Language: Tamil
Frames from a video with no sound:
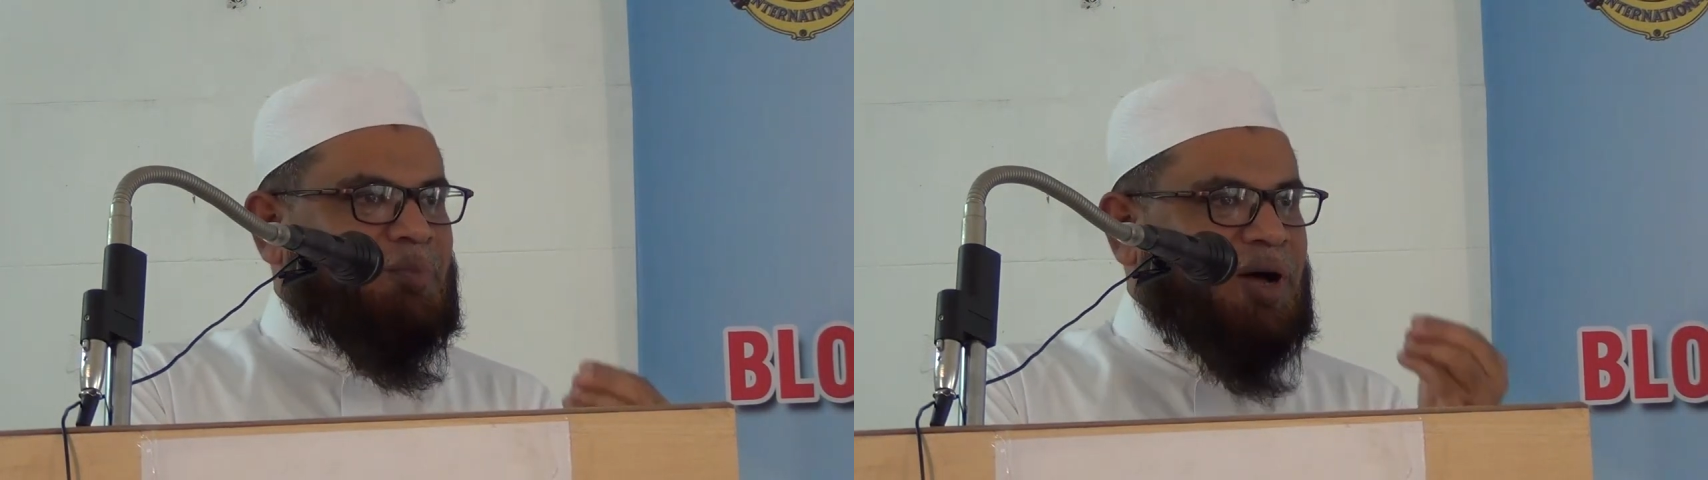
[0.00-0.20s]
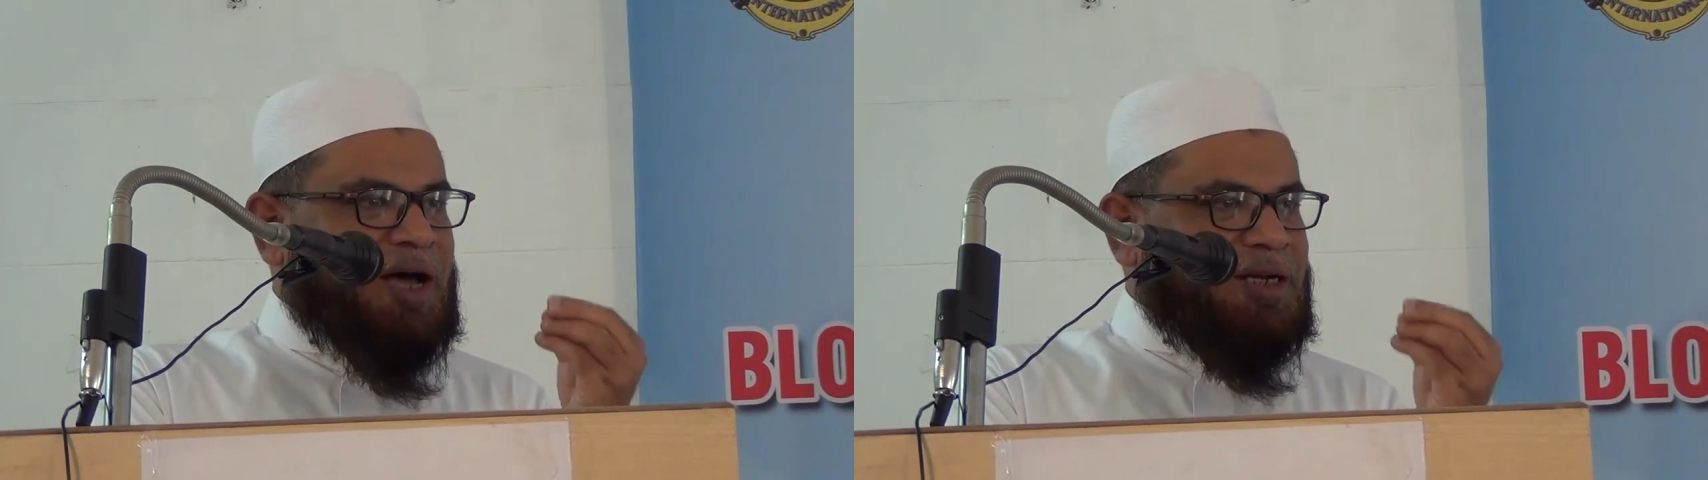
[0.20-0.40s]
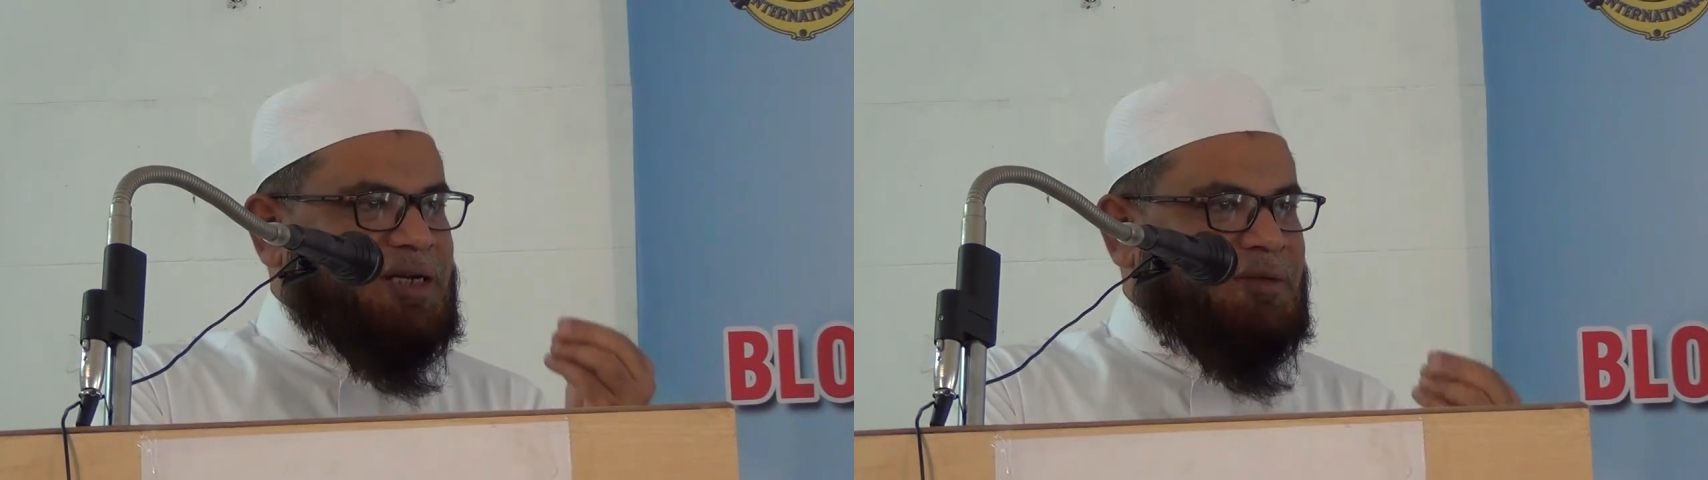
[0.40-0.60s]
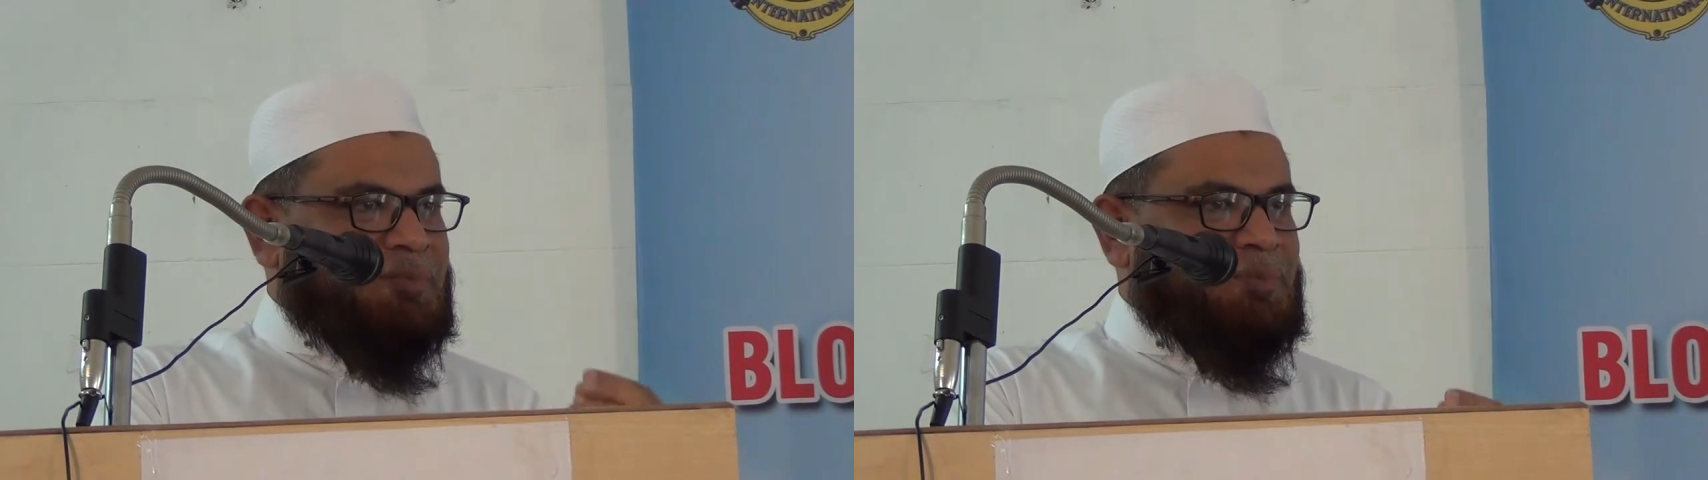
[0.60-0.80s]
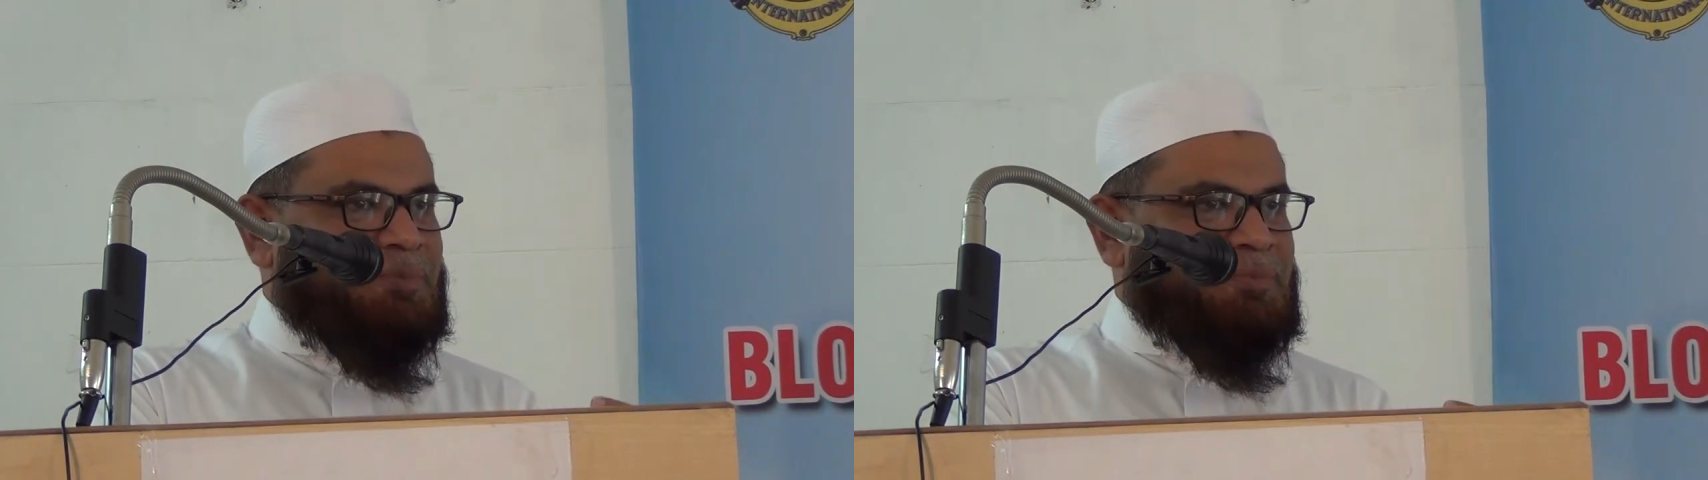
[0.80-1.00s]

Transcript: மார்க்கம்